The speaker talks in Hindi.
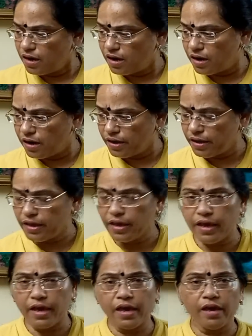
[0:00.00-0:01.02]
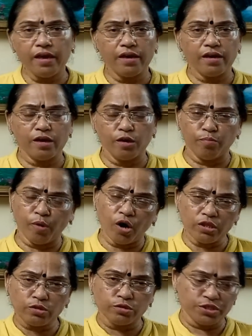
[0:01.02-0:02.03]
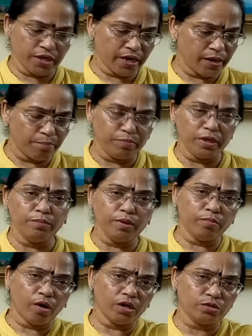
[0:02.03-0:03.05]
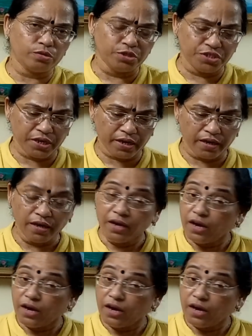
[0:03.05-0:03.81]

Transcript: ए बहुत खुश है बी भी बहुत खुश है